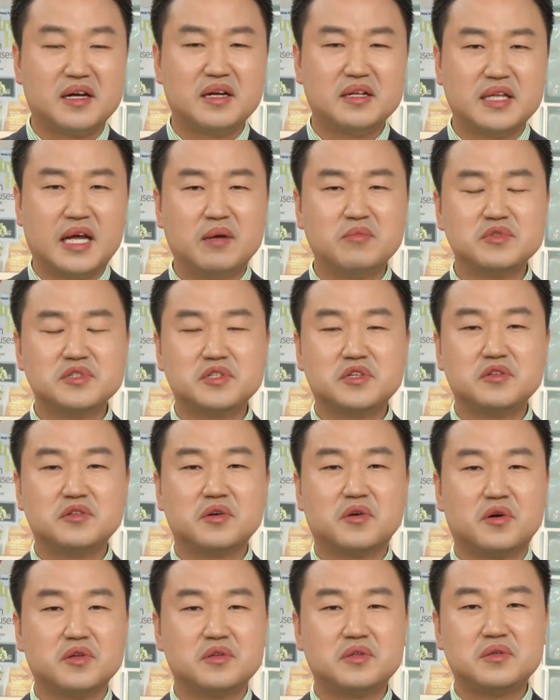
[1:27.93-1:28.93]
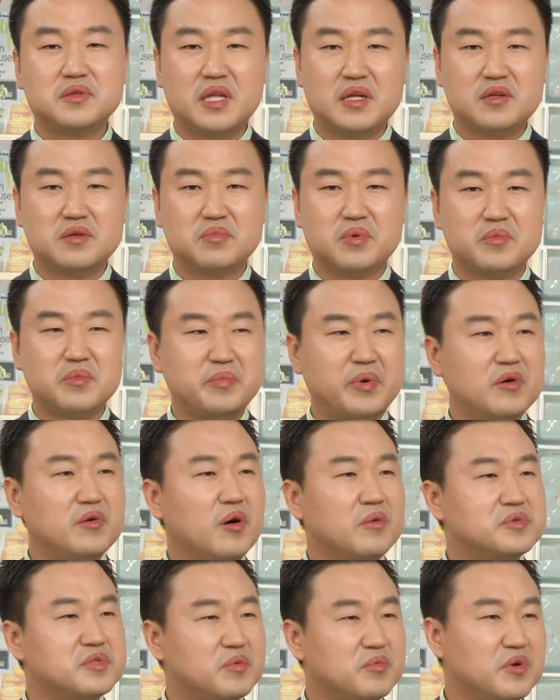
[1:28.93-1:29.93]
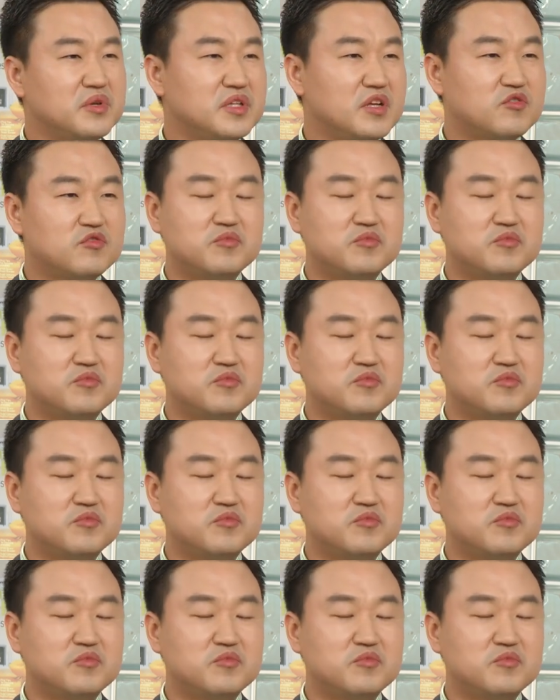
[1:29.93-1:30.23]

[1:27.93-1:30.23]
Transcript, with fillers: 음. 나무 식기도 겉에는 보면 별로 없어 보이는데